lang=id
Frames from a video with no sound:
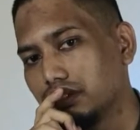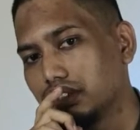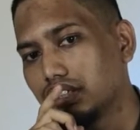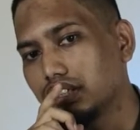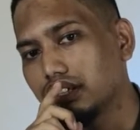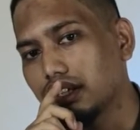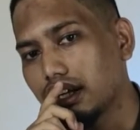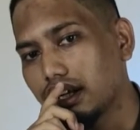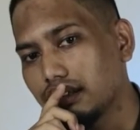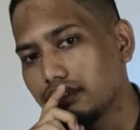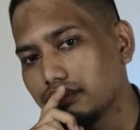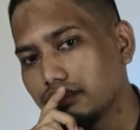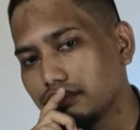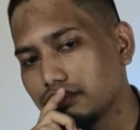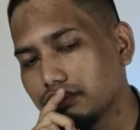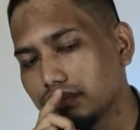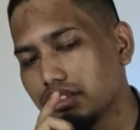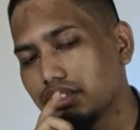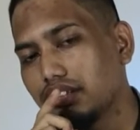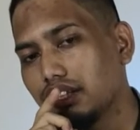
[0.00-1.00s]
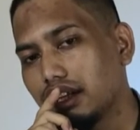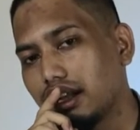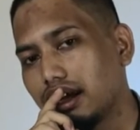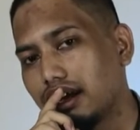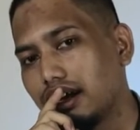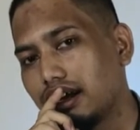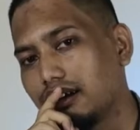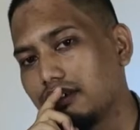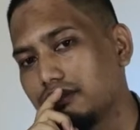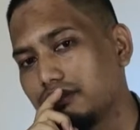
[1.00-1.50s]
Bener kan? Bener
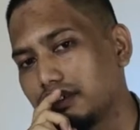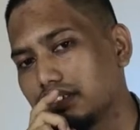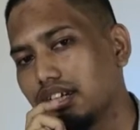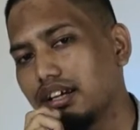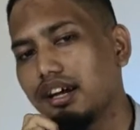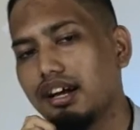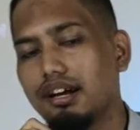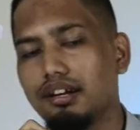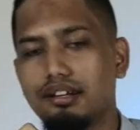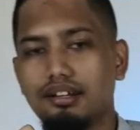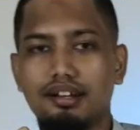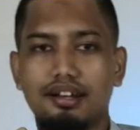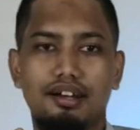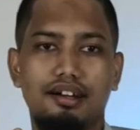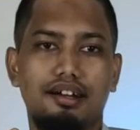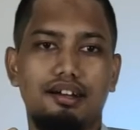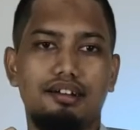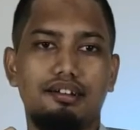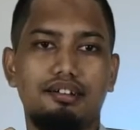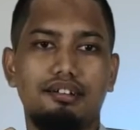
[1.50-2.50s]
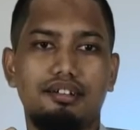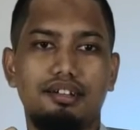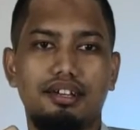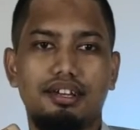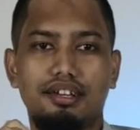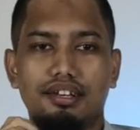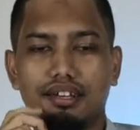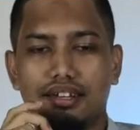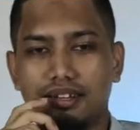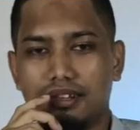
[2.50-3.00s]
lah, masa kagak?
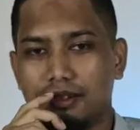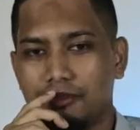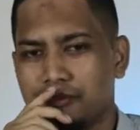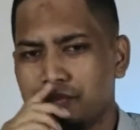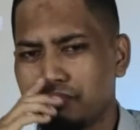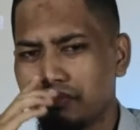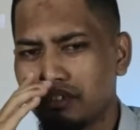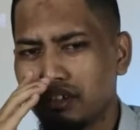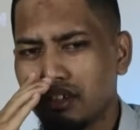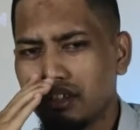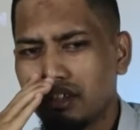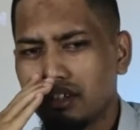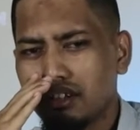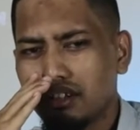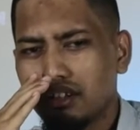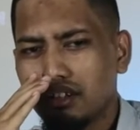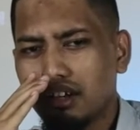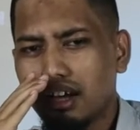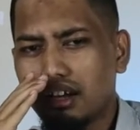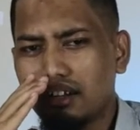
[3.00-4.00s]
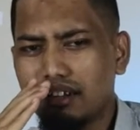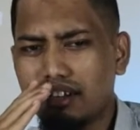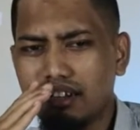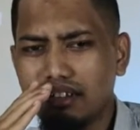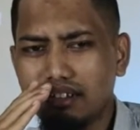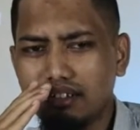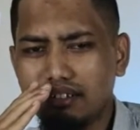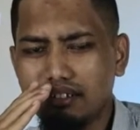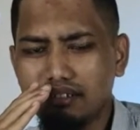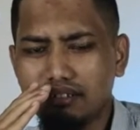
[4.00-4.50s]
He. Karena
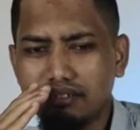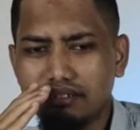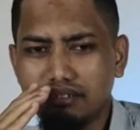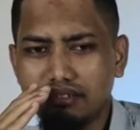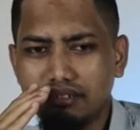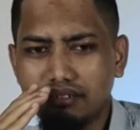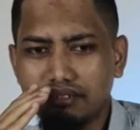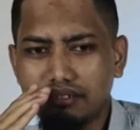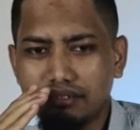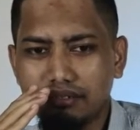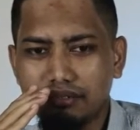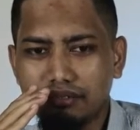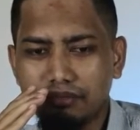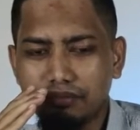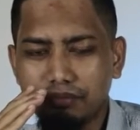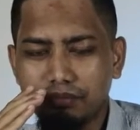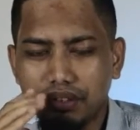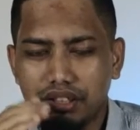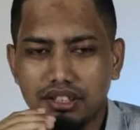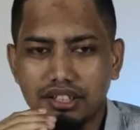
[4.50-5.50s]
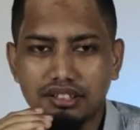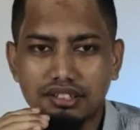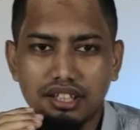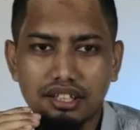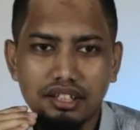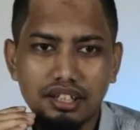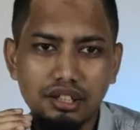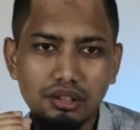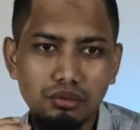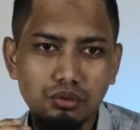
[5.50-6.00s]
feeling
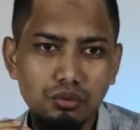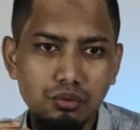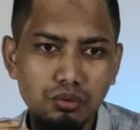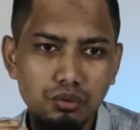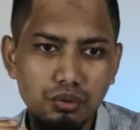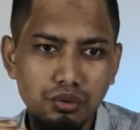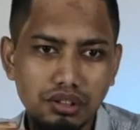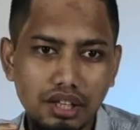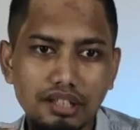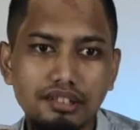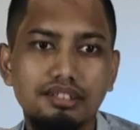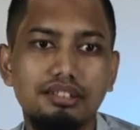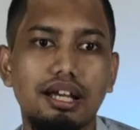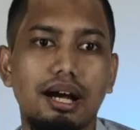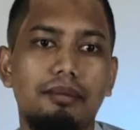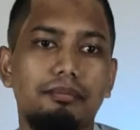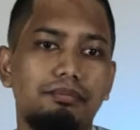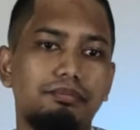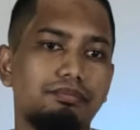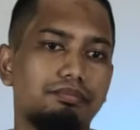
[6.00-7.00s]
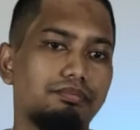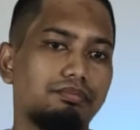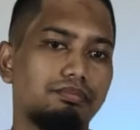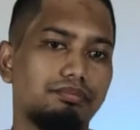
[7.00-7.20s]
saya itu tajam